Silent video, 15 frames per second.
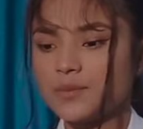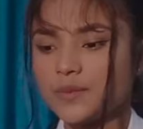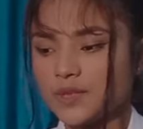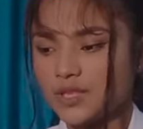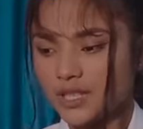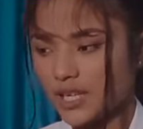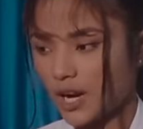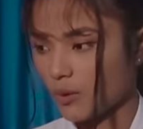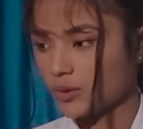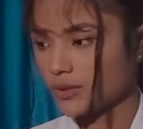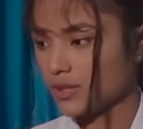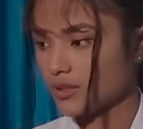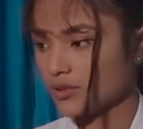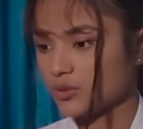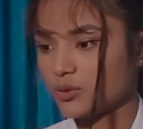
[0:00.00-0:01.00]
मुझे राहुल
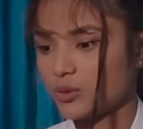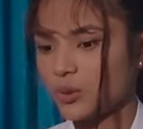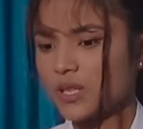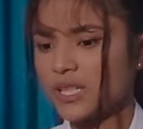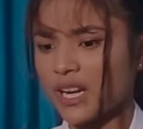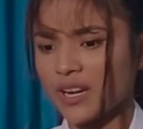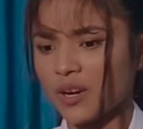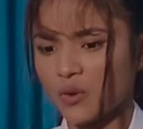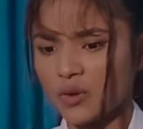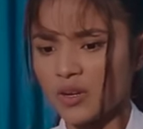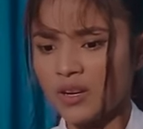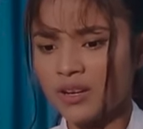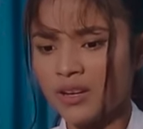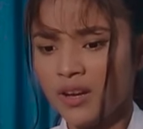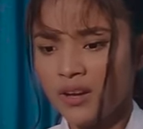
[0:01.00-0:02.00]
से दूरी रहना होगा
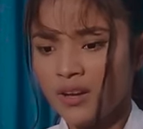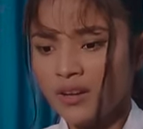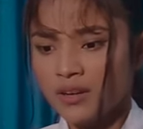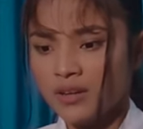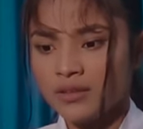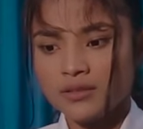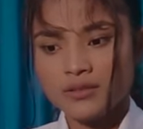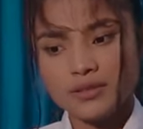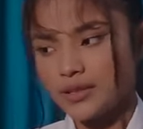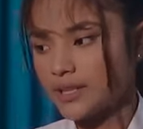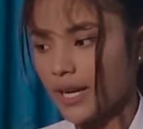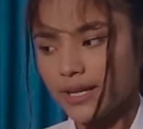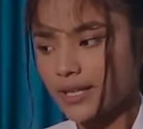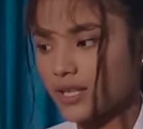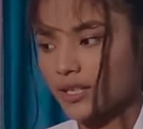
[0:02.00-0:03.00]

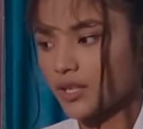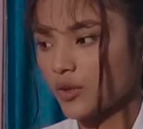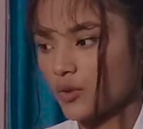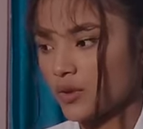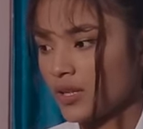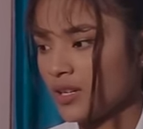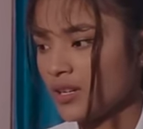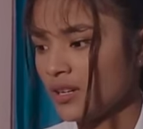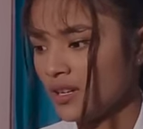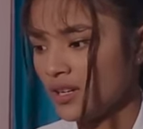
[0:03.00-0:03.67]
यही करना होगा